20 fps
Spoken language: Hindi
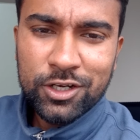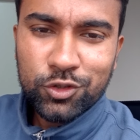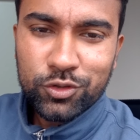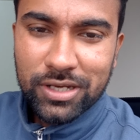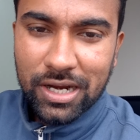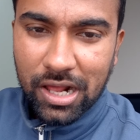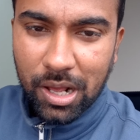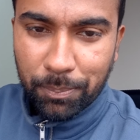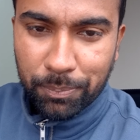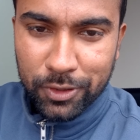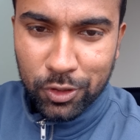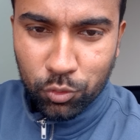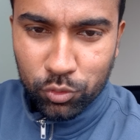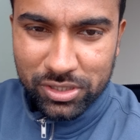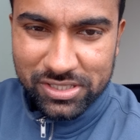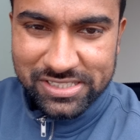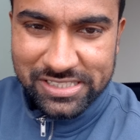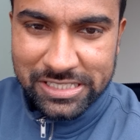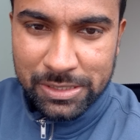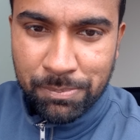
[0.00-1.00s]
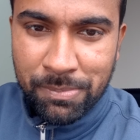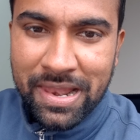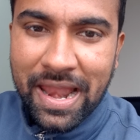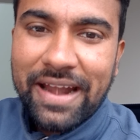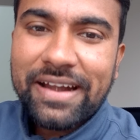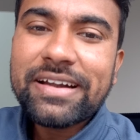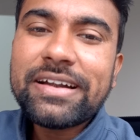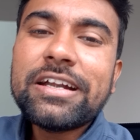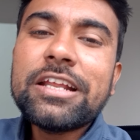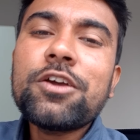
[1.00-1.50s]
तो यार अपने को ये
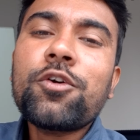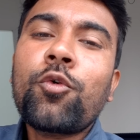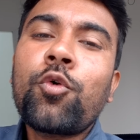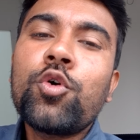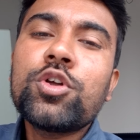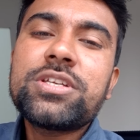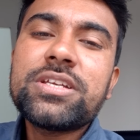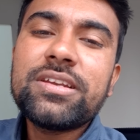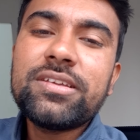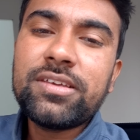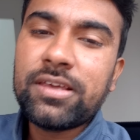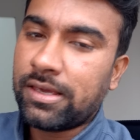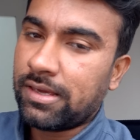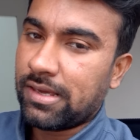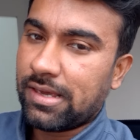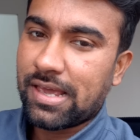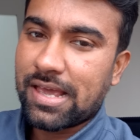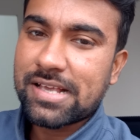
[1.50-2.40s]
सिमिलैरिटी खोजनी है